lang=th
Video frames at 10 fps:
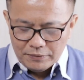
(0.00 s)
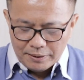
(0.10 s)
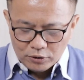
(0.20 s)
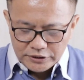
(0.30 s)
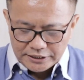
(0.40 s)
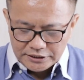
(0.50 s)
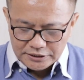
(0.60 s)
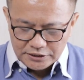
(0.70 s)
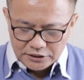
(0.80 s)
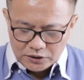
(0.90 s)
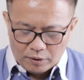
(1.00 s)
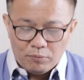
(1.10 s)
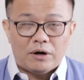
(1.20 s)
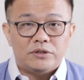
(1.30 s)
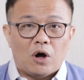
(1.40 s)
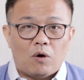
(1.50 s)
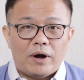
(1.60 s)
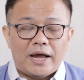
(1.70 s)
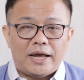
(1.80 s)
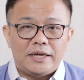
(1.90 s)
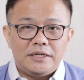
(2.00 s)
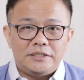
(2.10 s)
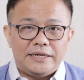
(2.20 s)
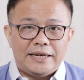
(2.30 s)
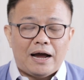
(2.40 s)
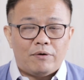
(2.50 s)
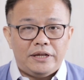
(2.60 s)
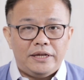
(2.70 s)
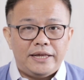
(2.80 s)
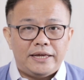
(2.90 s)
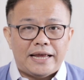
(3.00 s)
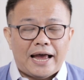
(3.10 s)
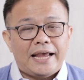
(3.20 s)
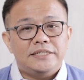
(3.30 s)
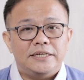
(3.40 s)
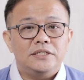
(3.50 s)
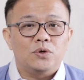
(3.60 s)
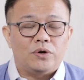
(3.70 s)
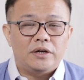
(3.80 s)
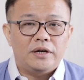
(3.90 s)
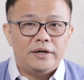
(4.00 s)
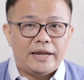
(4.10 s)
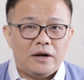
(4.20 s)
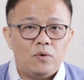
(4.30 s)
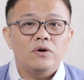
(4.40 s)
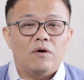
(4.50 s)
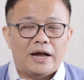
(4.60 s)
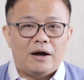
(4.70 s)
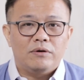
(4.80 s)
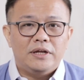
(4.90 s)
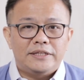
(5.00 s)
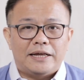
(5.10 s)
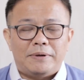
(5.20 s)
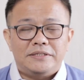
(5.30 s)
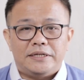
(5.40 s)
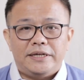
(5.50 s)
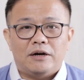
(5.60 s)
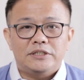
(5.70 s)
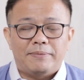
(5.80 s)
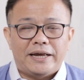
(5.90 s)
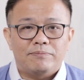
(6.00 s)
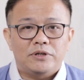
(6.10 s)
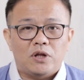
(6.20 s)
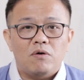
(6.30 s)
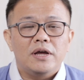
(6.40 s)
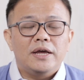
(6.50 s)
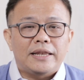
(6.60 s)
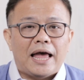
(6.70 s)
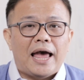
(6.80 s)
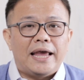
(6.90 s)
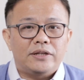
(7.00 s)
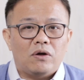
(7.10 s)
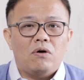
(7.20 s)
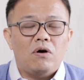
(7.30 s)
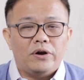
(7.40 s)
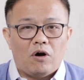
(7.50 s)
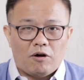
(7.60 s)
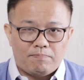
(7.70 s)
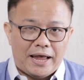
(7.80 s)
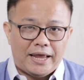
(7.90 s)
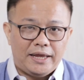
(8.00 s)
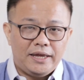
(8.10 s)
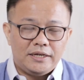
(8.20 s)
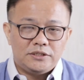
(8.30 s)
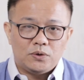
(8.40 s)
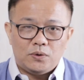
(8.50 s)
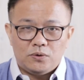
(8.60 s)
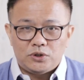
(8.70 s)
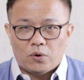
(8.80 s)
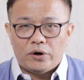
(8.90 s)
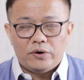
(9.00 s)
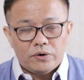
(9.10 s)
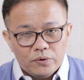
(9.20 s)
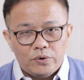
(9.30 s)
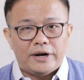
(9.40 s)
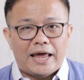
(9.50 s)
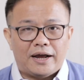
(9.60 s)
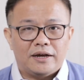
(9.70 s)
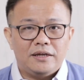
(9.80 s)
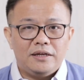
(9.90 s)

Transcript: และโมเสสจึงสอนพวกเขาต่อว่าสิ่งเหล่านี้เนี่ยอย่าให้สิ้นสุดในรุ่นของเขาแต่เป็นสิ่งที่เขาจะไม่ครับจะต้องถ่ายทอดออกไปสู่ชนรุ่นหลัง